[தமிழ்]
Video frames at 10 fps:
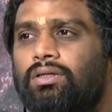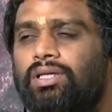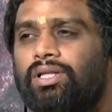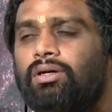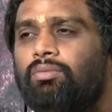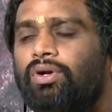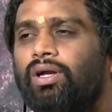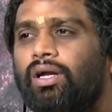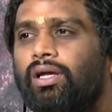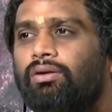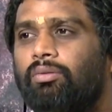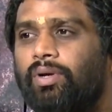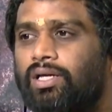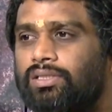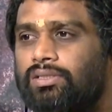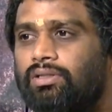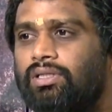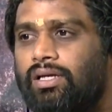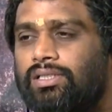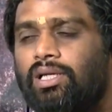இதுக்கு முன்னாடி என்னோடய ப்ராசஸ் வந்து
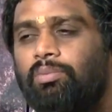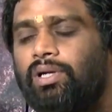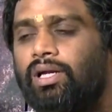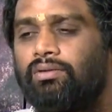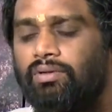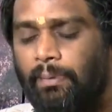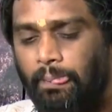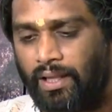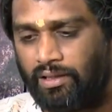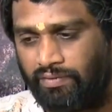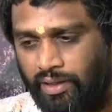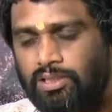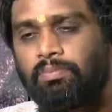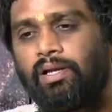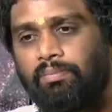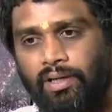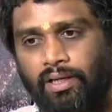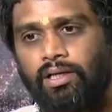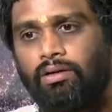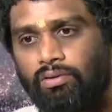நான் ஸ்கிரிப்ட் எழுதுவேன் அதை ஃப்ரெண்ட்ஸ் படிப்பாங்க
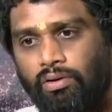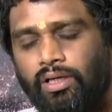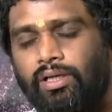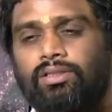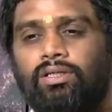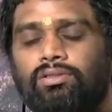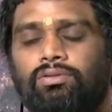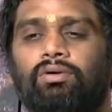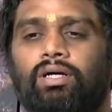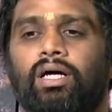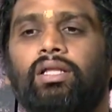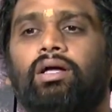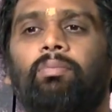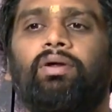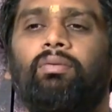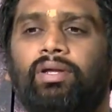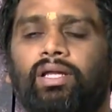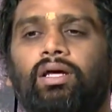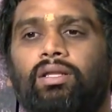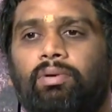அவங்களோட கருத்துக்கள் சொல்லுவாங்க அதுக்கப்புறம் அப்படியே
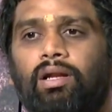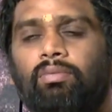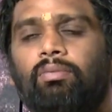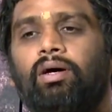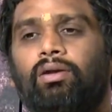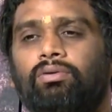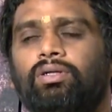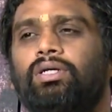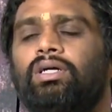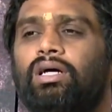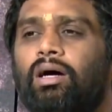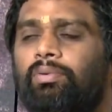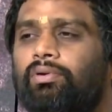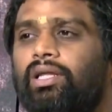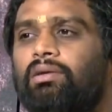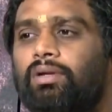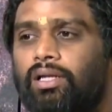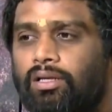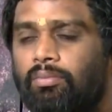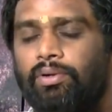அது படமாக மாறும் அப்புறம் டீமில்
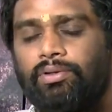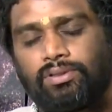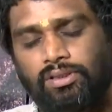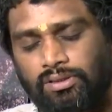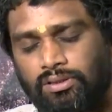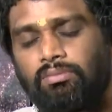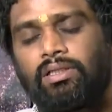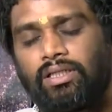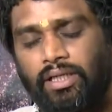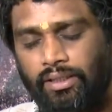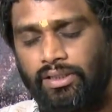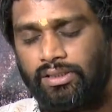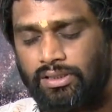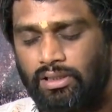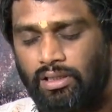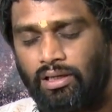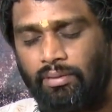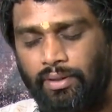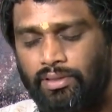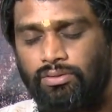இருக்கிற ப்ரொடியூசர்ஸு மற்ற டெக்னீஷியன்ஸ் எல்லாம் கமெண்ட்ஸ்